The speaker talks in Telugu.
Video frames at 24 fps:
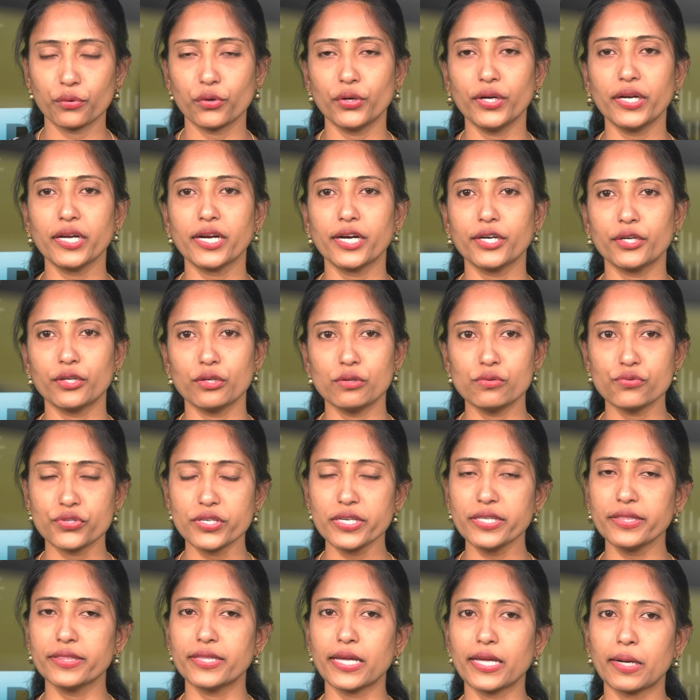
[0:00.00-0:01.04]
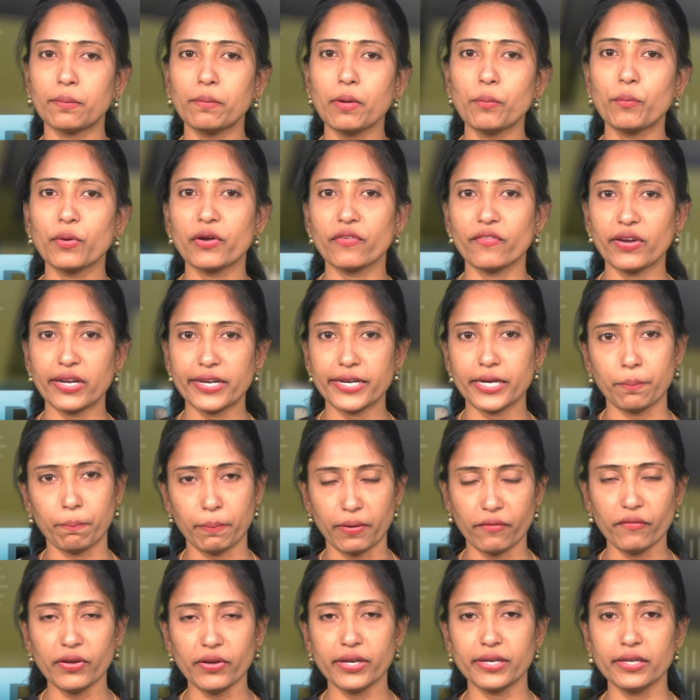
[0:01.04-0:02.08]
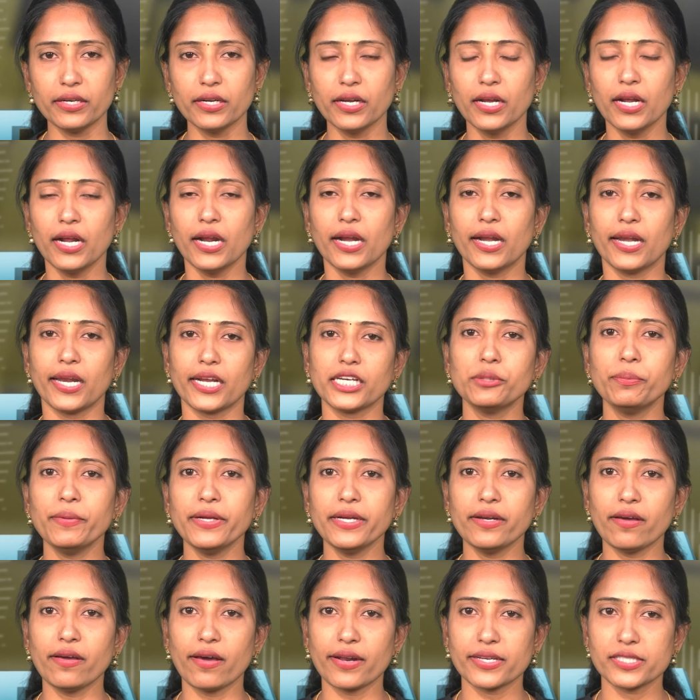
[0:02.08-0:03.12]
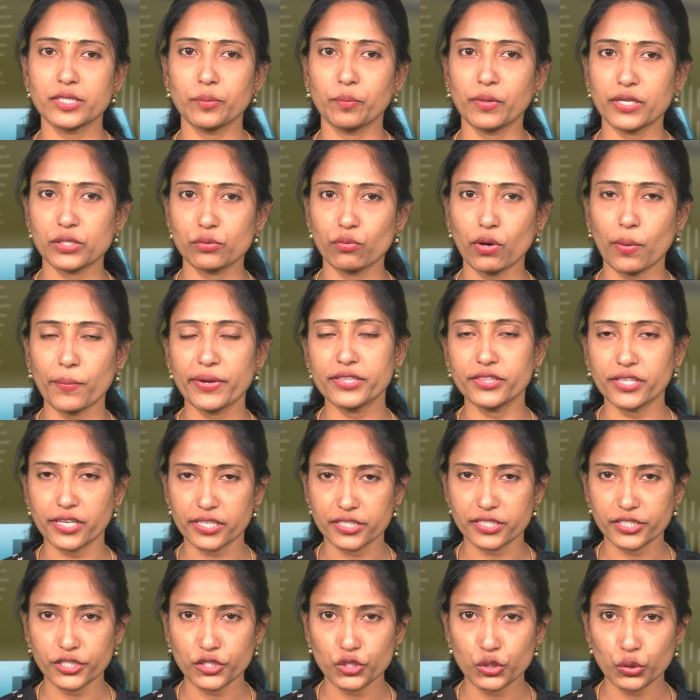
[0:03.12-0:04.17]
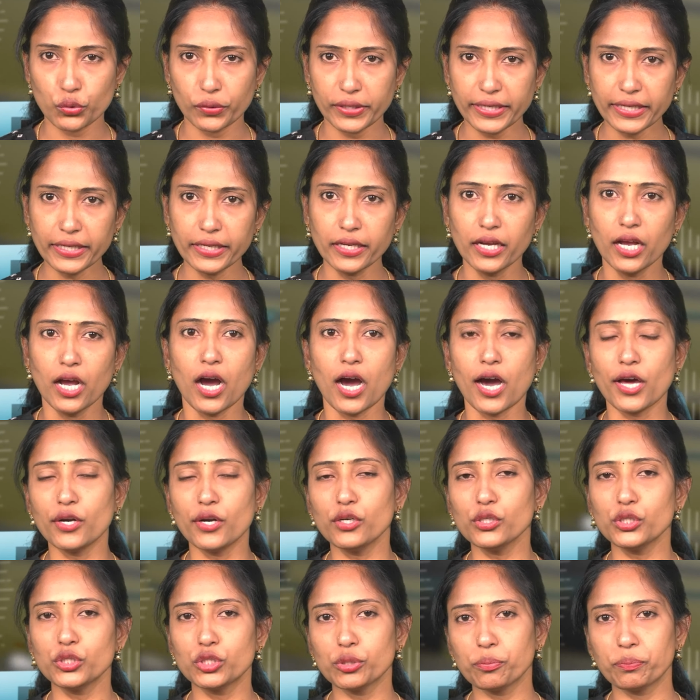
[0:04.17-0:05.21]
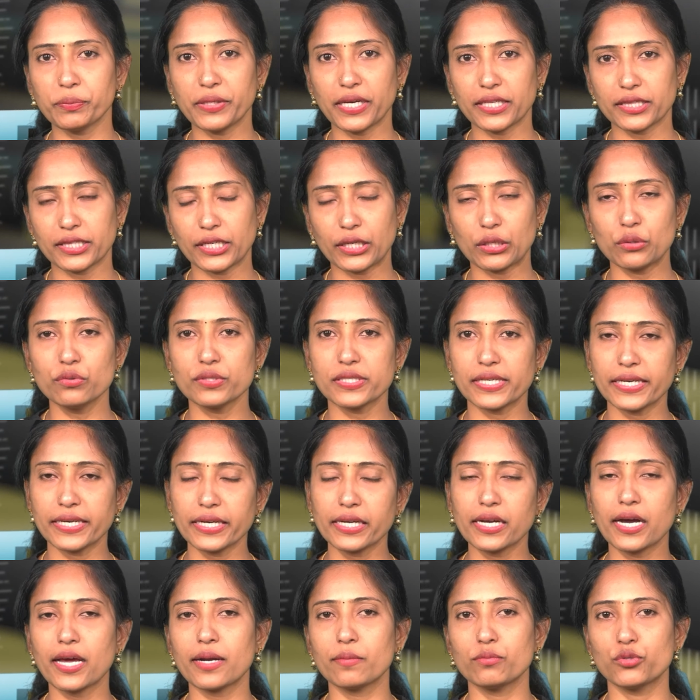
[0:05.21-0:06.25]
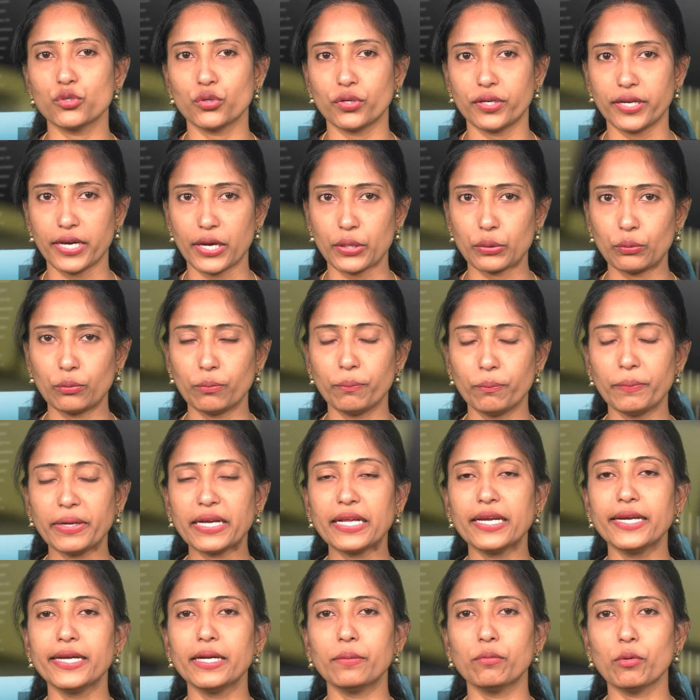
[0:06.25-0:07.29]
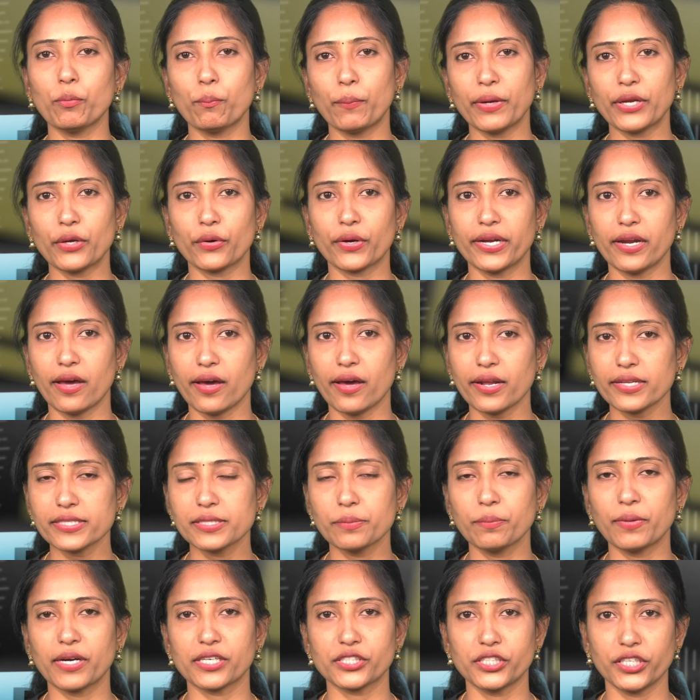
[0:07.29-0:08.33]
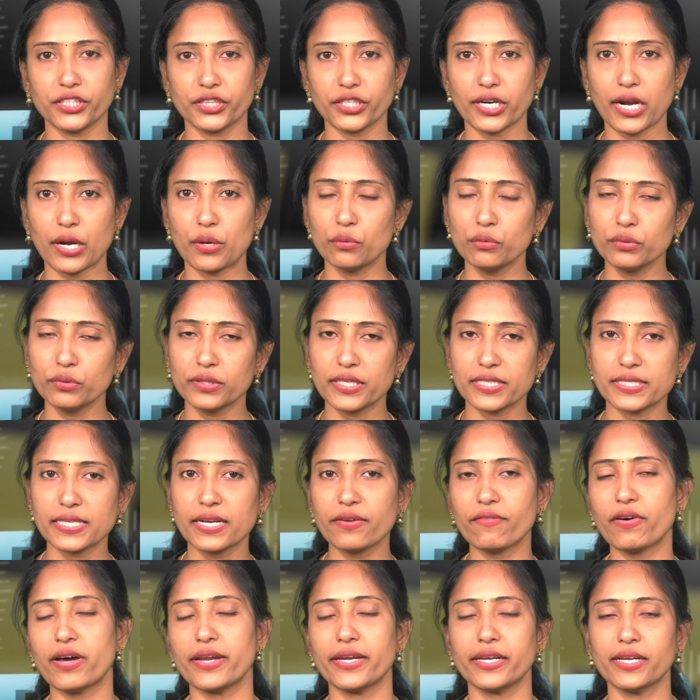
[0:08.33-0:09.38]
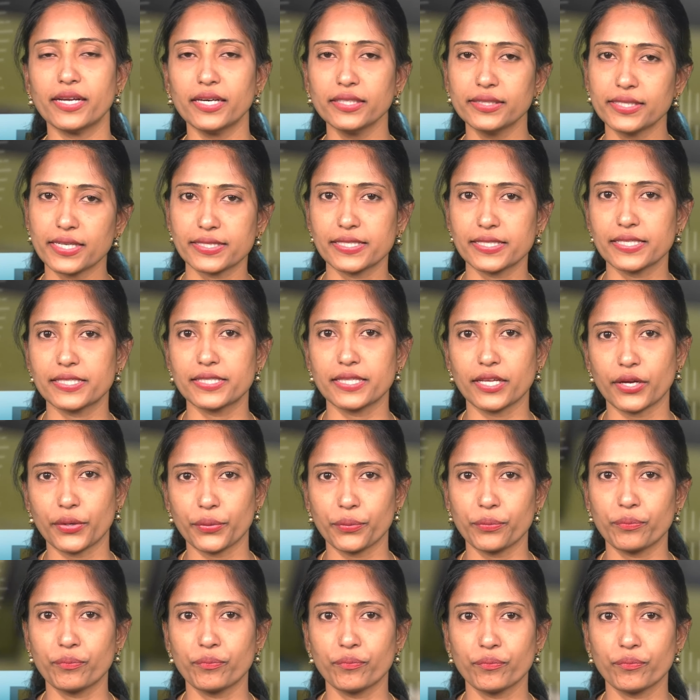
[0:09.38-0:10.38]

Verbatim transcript: కొండగట్టు నుంచి ధర్మపురి వెళ్లిన పవన్ లక్ష్మీనారసింహస్వామిని దర్శించుకుని అనుష్టుప్ యాత్రకు శ్రీకారం చుట్టారు మిగిలిన ముప్పై ఒక్క నారసింహ క్షేత్రాలను దశలవారీగా దర్శిస్తారు